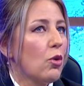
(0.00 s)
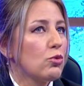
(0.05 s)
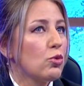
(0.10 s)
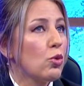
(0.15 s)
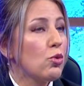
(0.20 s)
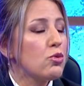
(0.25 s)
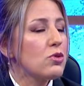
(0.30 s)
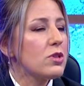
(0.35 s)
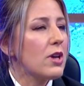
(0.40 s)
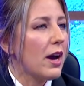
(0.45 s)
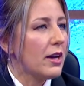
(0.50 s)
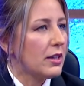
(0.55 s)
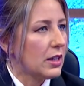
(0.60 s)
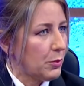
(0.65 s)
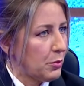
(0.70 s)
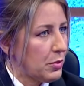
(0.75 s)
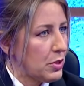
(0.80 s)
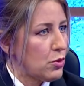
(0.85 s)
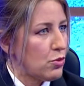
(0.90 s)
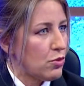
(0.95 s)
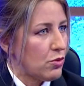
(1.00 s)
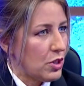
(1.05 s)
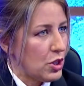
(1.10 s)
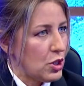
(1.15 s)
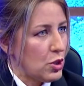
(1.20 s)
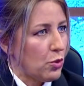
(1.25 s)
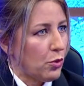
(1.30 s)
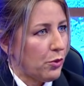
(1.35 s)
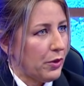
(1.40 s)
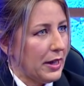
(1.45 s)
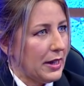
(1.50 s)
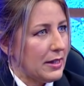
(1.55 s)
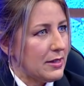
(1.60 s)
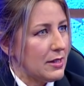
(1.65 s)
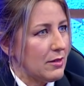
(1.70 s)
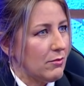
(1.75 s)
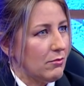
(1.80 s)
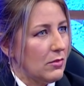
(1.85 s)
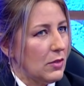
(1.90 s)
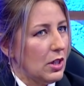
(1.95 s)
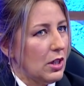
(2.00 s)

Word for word: 9 aylık bir süreçti Hı. o eğitim.